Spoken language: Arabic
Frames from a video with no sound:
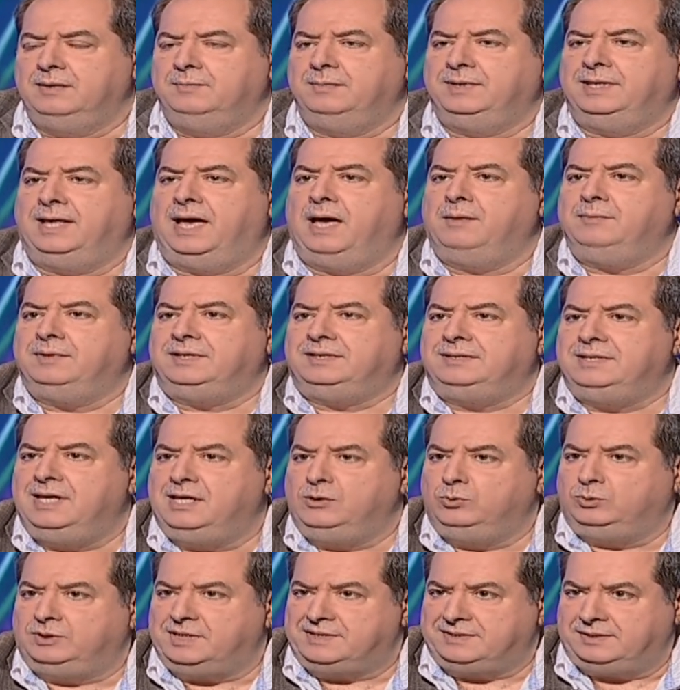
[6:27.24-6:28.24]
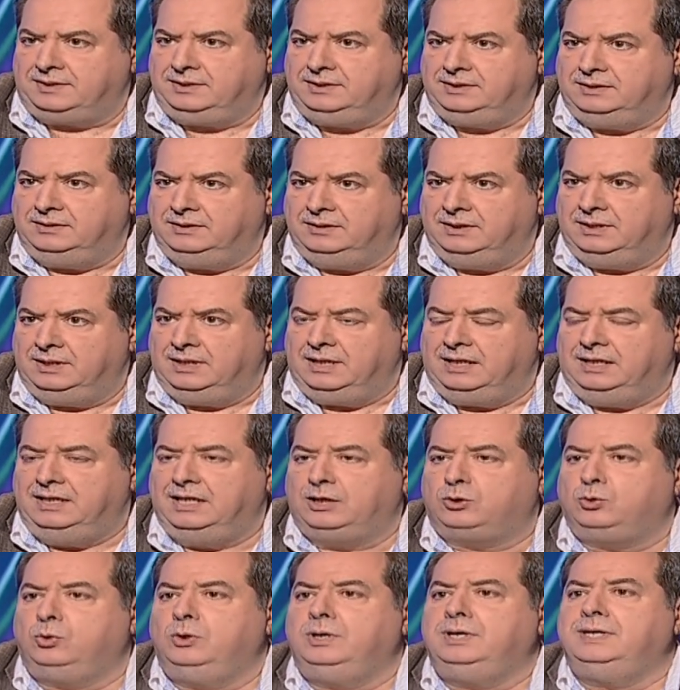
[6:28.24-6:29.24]
من عام 92
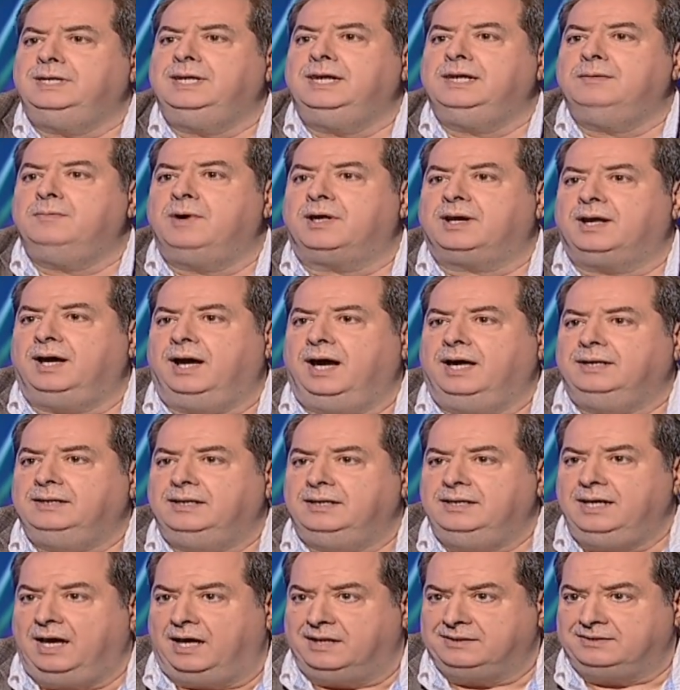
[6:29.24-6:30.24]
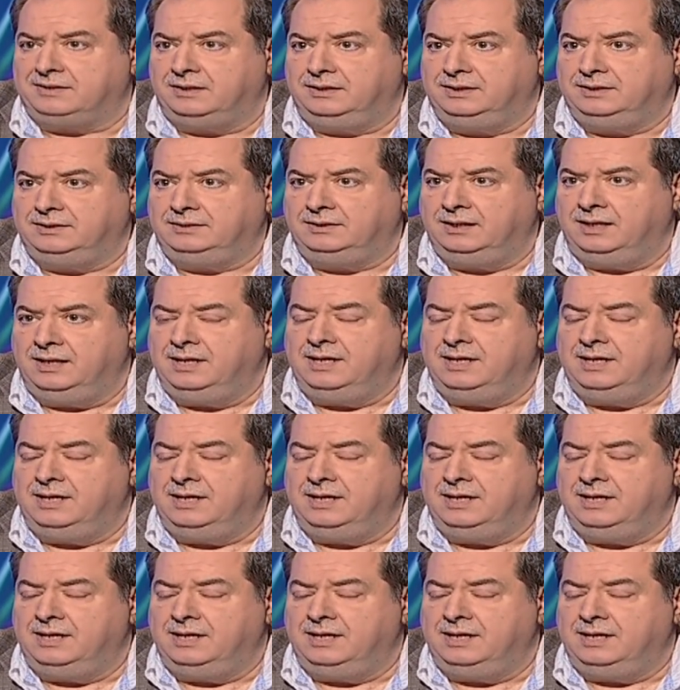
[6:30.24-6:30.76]
لكل المراحل اللي حصلت